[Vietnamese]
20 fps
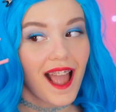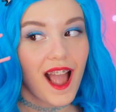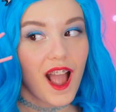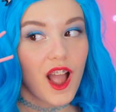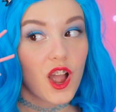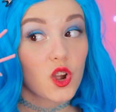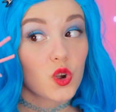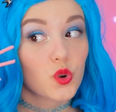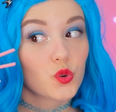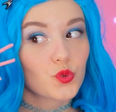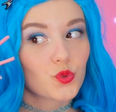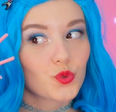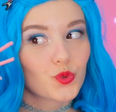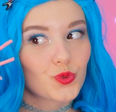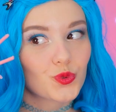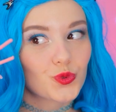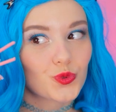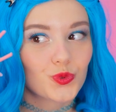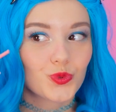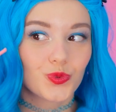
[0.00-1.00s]
Đũa
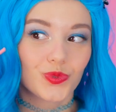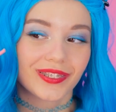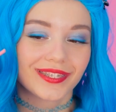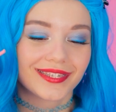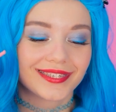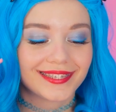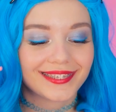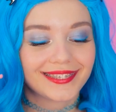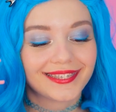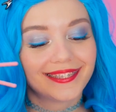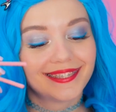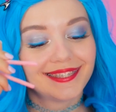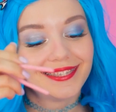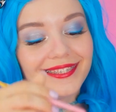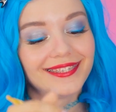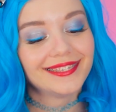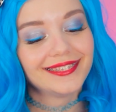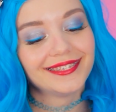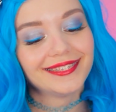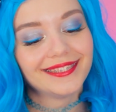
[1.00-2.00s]
Pocky, xử lý
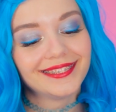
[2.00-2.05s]
nào.